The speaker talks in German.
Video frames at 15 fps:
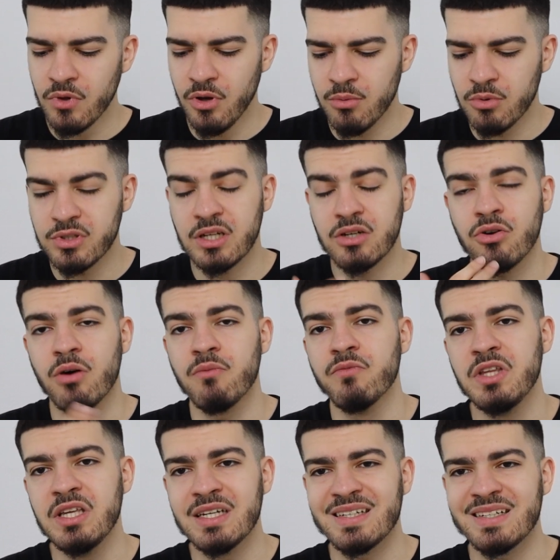Ähm, und dann kommen
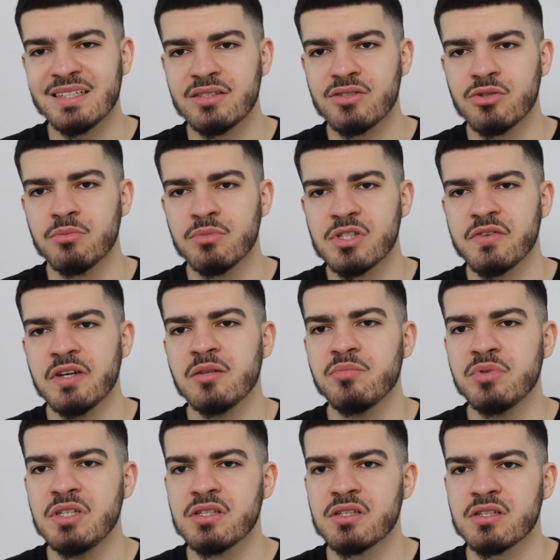wir zum zweiten
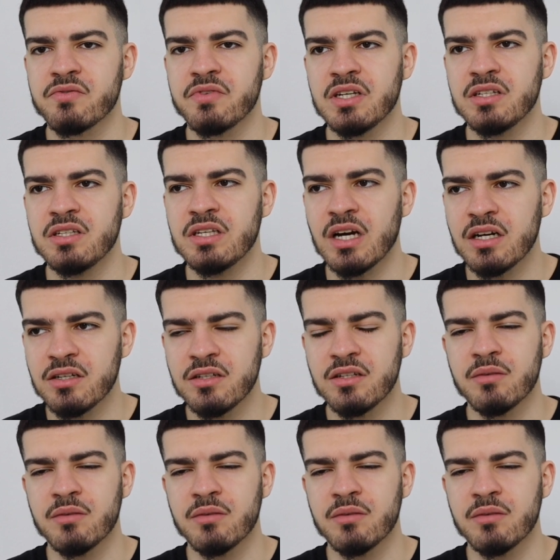Piece, das wäre die Jacke.